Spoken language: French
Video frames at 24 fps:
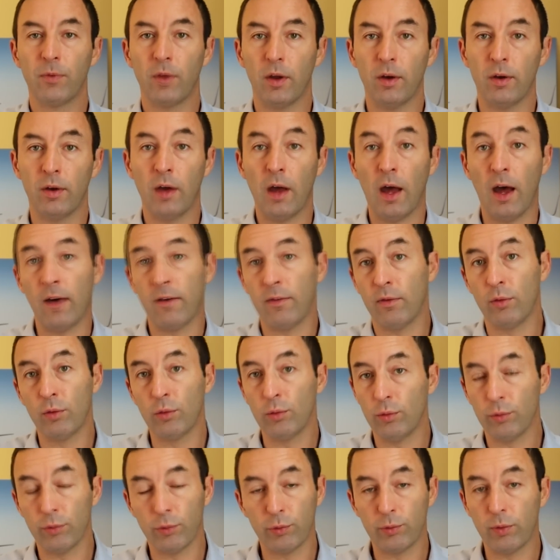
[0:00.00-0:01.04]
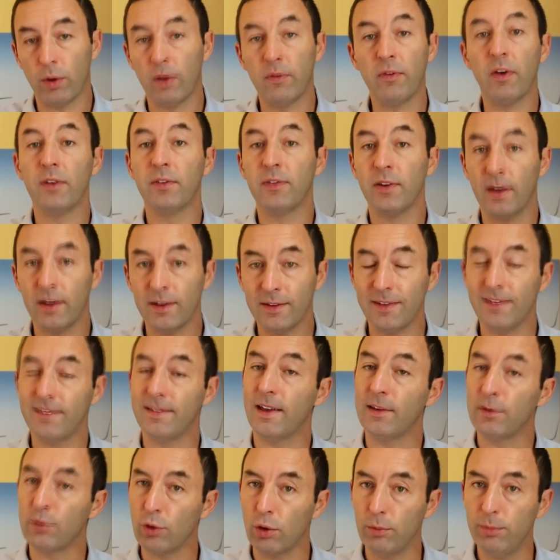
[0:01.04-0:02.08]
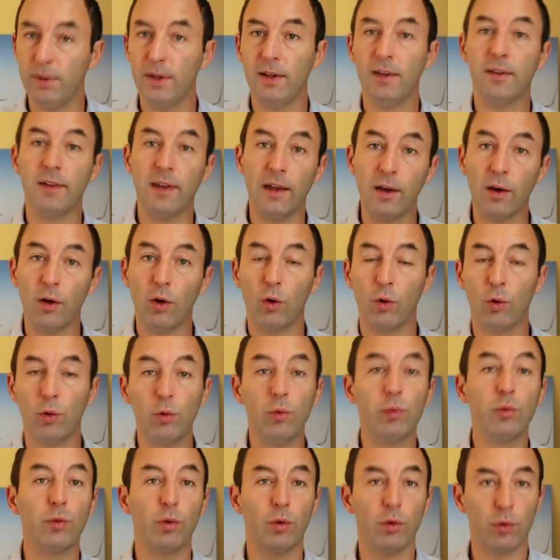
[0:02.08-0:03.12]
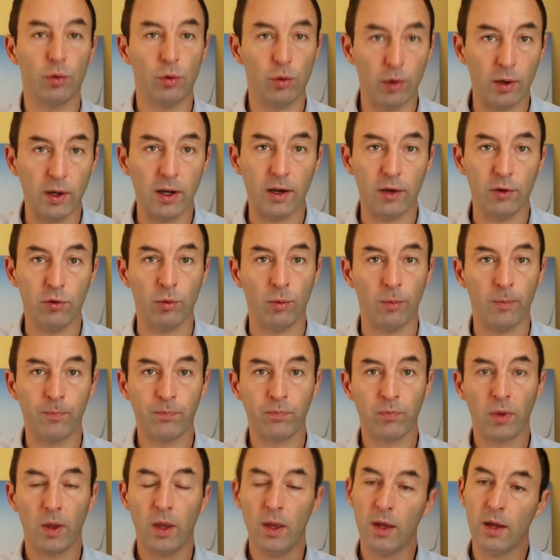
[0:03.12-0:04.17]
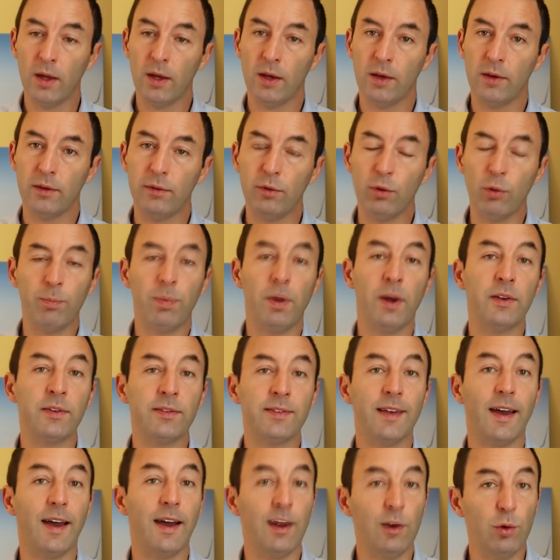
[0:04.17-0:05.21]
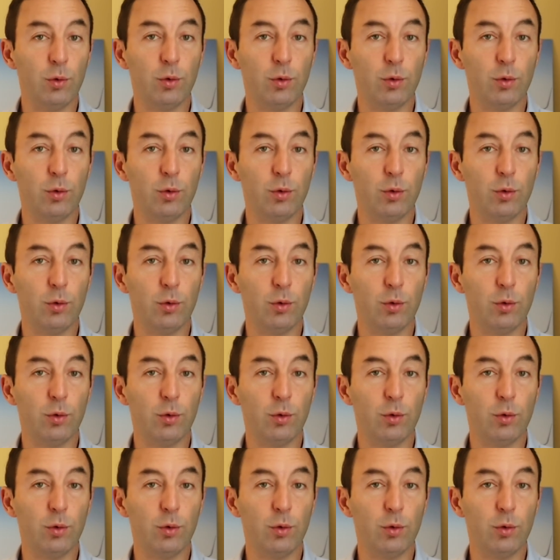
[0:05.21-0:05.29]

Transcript: euh, avant qu'on soit face à un désastre militaire russe dans la région. Si on passe à